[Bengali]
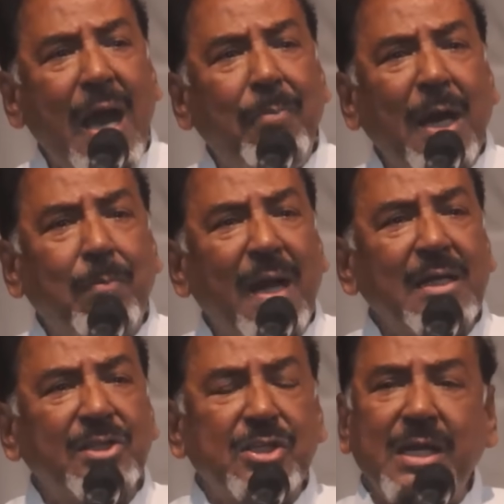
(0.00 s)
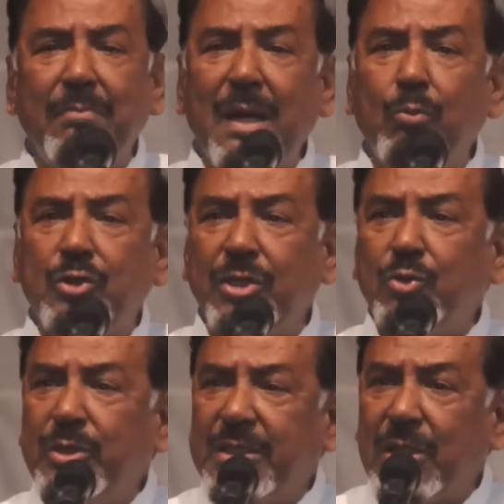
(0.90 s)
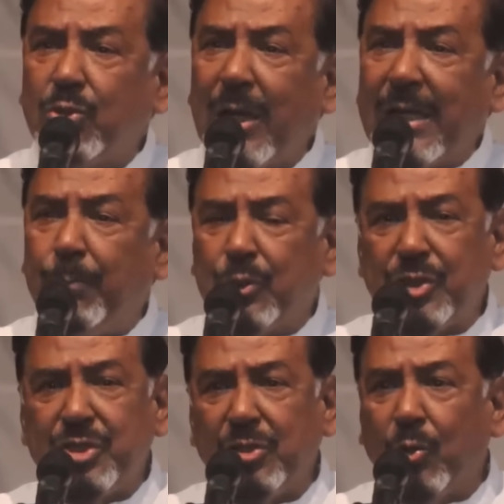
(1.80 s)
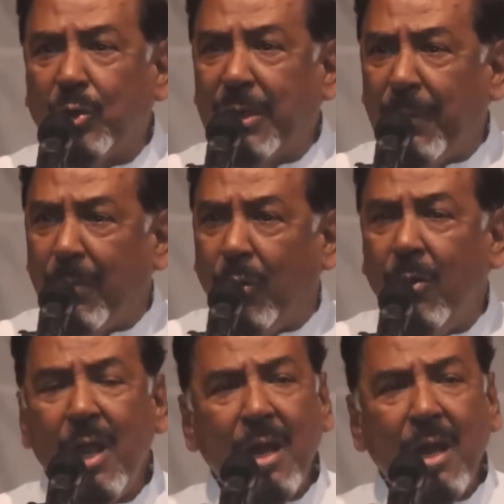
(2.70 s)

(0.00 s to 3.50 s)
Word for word: আবার বাংলাদেশে আমরা মুক্তিযুদ্ধের চেতনাকে প্রতিষ্ঠিত করতে পারব